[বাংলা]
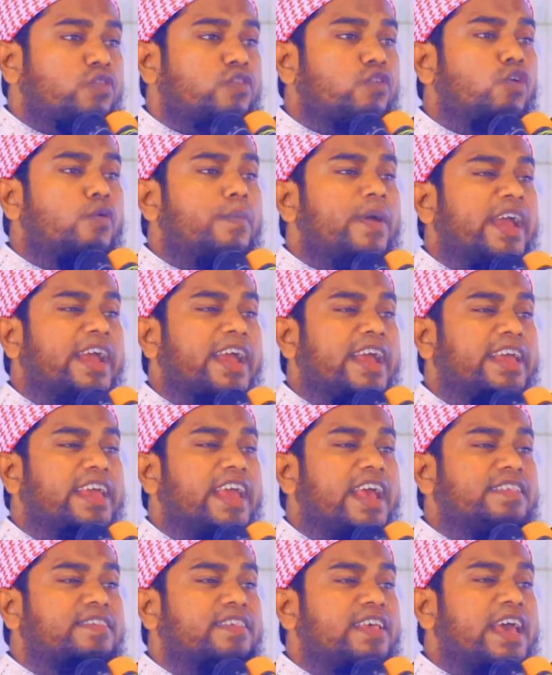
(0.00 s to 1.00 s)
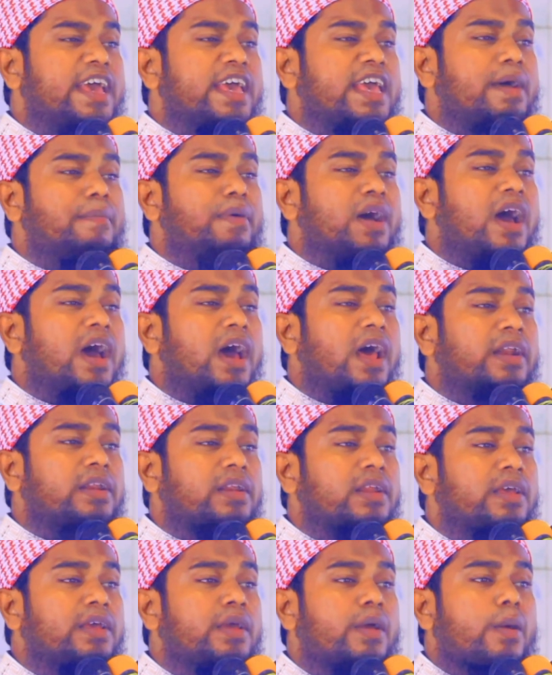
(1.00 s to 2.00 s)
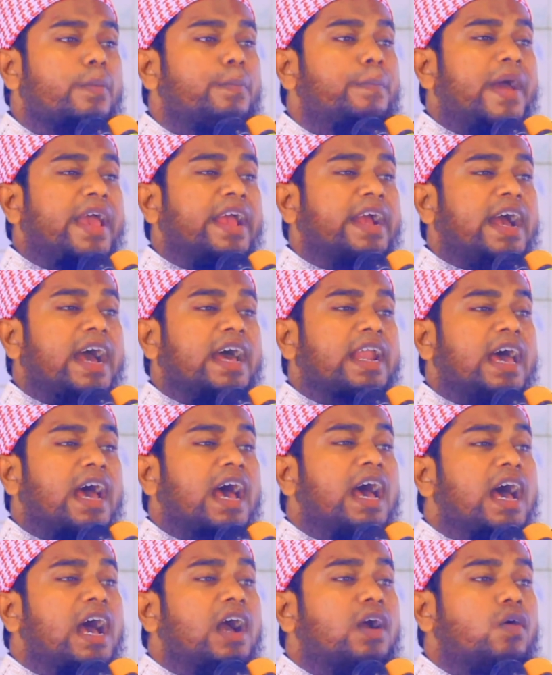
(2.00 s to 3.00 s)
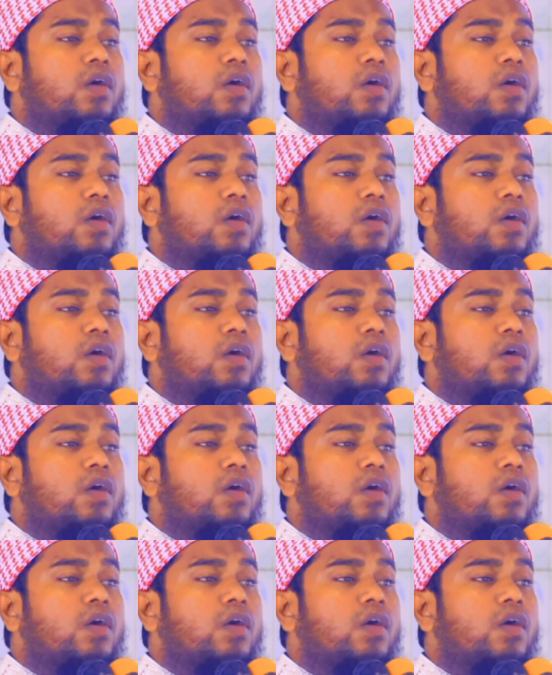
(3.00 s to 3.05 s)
উজু ভেঙে গিয়েছে আমার পায়খানা